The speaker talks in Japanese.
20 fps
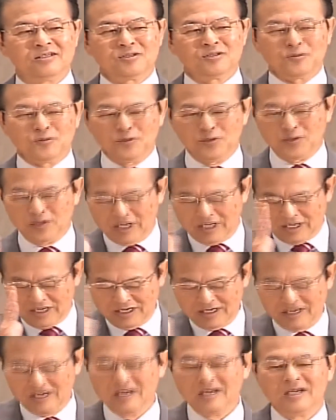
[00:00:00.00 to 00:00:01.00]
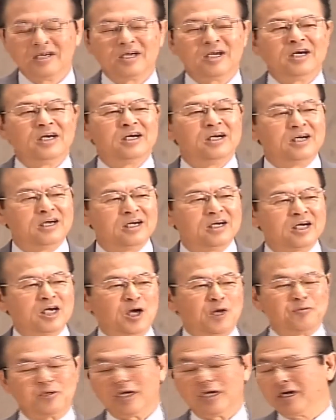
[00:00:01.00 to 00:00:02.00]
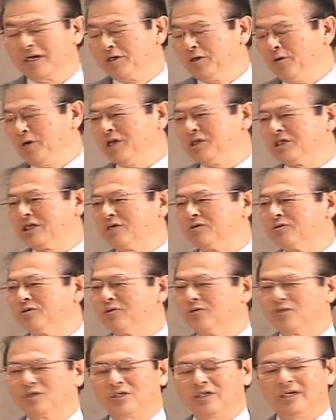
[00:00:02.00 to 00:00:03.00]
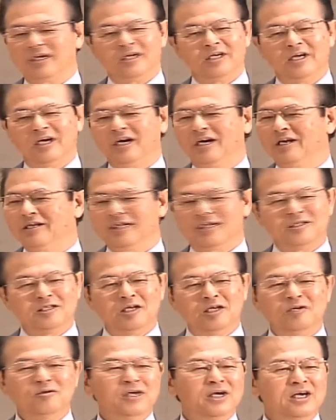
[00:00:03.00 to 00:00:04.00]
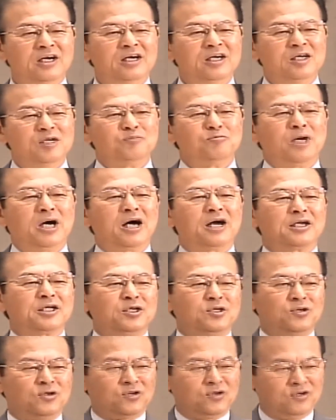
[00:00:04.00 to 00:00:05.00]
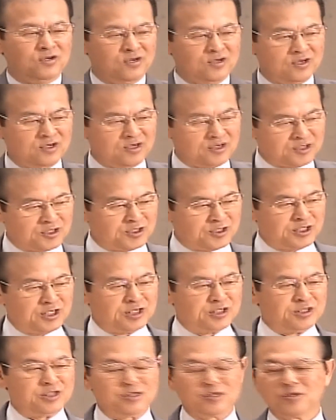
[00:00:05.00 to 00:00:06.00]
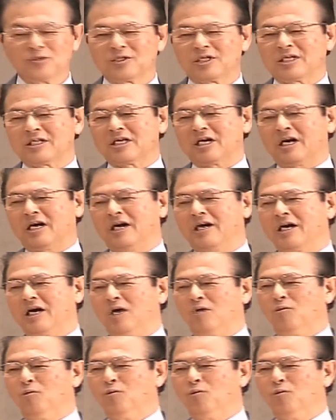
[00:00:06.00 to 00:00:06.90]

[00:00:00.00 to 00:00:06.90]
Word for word: ところが神は預言者を通していやあなたは周りの国々との戦いが